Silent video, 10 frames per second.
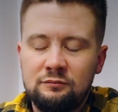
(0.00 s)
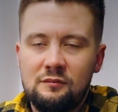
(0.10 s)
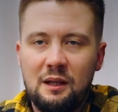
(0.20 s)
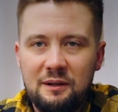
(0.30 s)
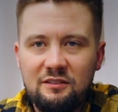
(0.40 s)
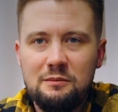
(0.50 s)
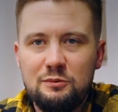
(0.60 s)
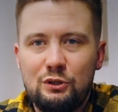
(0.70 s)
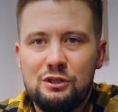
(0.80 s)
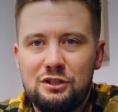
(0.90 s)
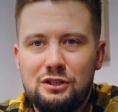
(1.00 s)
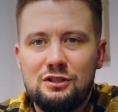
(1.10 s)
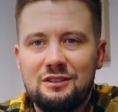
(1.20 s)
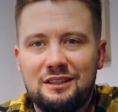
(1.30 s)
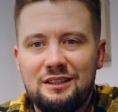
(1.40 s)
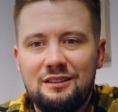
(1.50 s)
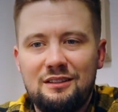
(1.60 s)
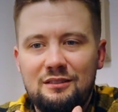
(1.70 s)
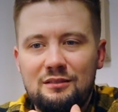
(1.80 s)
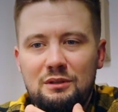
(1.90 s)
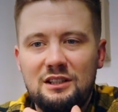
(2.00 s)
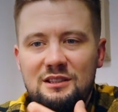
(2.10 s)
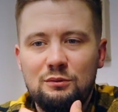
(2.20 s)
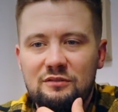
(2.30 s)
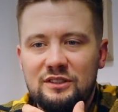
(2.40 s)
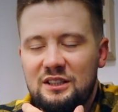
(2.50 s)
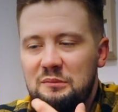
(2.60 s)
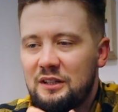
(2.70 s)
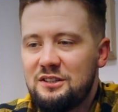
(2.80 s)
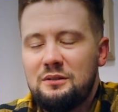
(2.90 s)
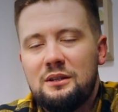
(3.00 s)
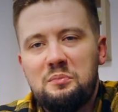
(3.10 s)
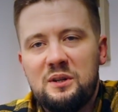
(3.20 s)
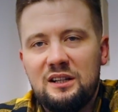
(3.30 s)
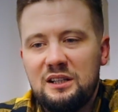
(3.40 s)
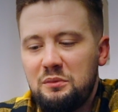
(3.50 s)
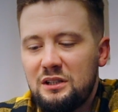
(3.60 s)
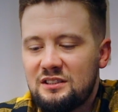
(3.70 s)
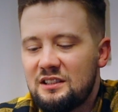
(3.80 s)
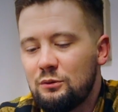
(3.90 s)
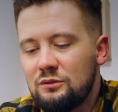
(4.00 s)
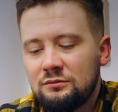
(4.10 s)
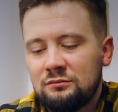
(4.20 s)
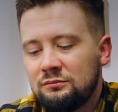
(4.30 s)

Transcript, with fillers: Naprawdę mam skojarzenie, że takie milk stoutowe, taki bardziej imperialny milk stout,